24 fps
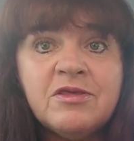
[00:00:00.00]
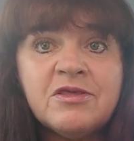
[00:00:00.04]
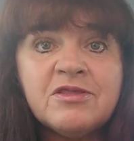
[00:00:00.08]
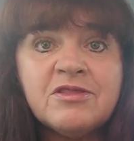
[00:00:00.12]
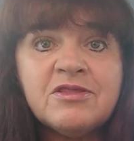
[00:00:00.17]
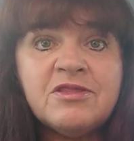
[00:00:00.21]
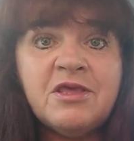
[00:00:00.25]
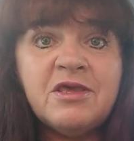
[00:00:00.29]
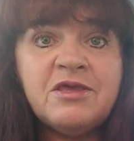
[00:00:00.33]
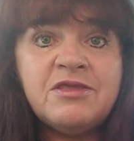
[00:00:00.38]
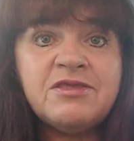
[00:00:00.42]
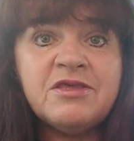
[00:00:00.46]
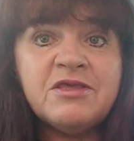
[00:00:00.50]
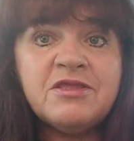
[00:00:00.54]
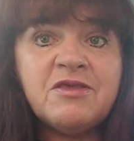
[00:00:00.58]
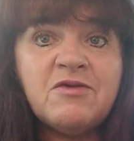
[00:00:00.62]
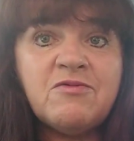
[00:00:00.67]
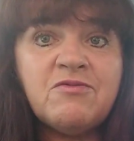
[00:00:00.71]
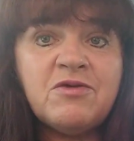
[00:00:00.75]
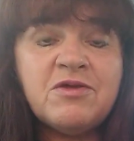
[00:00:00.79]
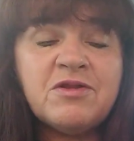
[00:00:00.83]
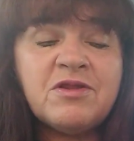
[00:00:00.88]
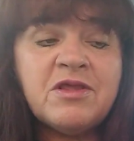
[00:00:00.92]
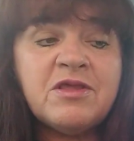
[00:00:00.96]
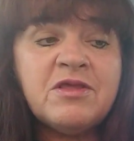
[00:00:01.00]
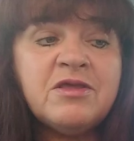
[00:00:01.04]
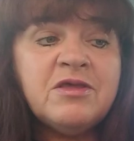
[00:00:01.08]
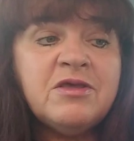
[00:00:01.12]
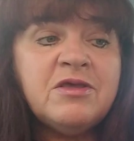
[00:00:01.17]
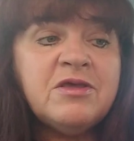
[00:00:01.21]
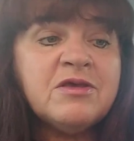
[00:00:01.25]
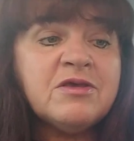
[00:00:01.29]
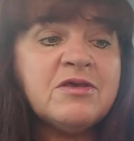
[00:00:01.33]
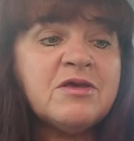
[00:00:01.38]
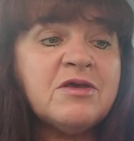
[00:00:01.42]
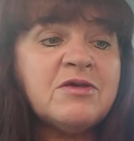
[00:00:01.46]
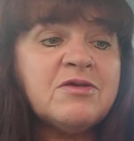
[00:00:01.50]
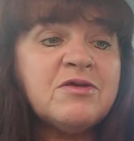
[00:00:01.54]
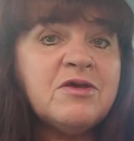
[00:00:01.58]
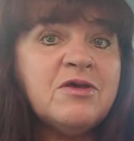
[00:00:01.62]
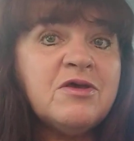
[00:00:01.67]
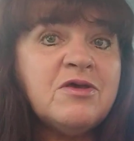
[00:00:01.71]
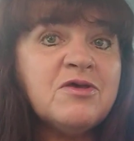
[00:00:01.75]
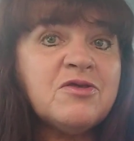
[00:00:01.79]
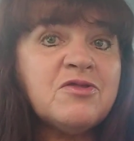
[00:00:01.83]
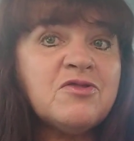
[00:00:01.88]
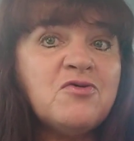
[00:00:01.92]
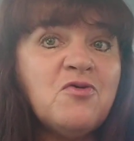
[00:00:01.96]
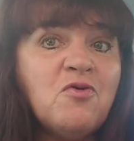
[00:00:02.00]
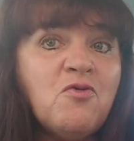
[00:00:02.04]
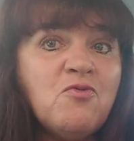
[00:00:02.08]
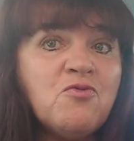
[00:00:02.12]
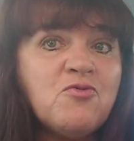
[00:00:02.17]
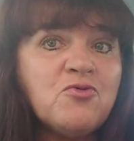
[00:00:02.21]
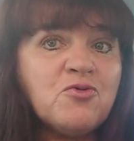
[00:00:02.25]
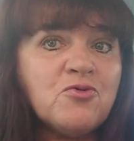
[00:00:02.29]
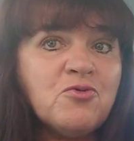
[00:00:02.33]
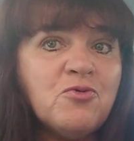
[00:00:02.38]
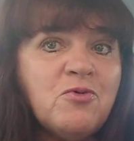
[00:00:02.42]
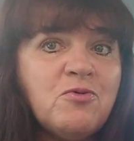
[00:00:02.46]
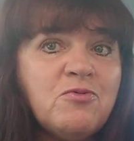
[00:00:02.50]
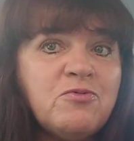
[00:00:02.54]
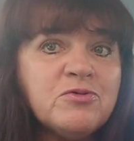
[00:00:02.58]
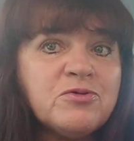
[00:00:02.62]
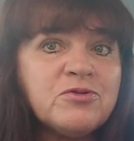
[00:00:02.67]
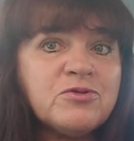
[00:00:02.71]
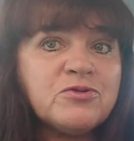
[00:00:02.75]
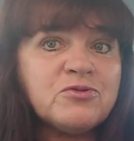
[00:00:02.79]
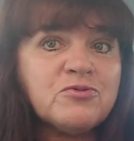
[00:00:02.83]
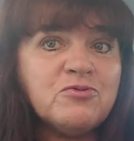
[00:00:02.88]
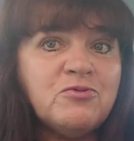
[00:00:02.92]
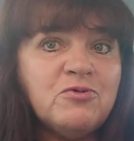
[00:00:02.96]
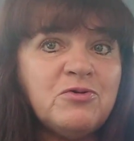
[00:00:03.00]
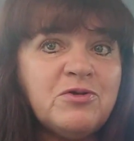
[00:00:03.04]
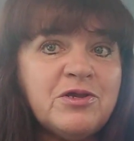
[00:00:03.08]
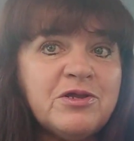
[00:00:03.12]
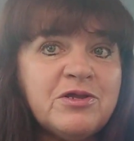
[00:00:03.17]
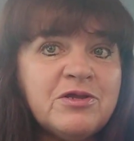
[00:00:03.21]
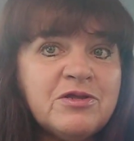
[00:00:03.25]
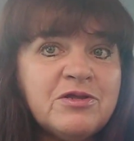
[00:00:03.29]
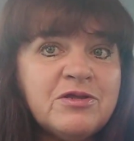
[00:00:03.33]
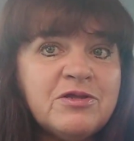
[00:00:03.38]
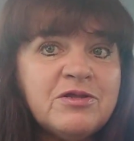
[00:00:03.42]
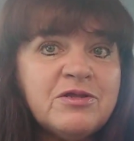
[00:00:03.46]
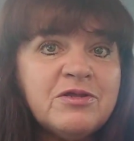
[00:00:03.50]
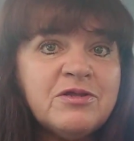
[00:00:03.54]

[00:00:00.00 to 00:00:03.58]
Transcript: Знаете, наверное, как зов крови, что ли?